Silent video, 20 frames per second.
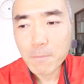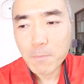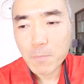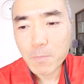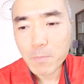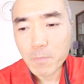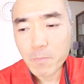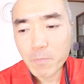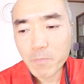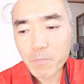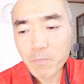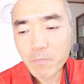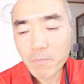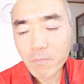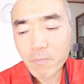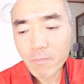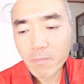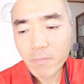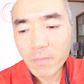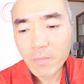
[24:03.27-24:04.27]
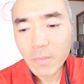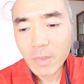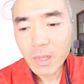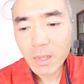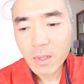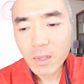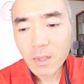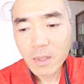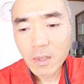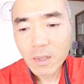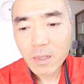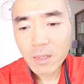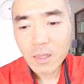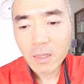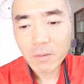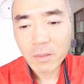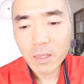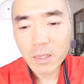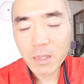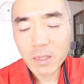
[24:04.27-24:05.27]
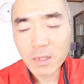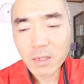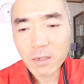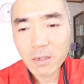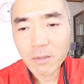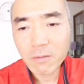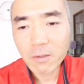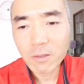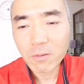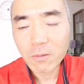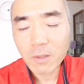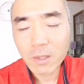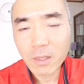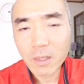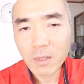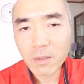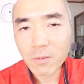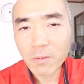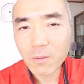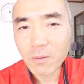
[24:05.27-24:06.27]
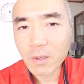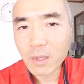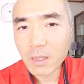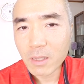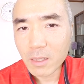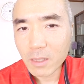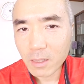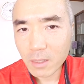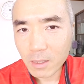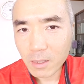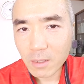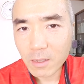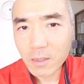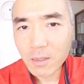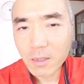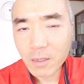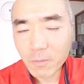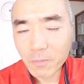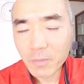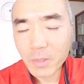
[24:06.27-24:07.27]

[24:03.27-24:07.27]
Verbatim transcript: うん、なんでにがりは取らない方がいいなやっ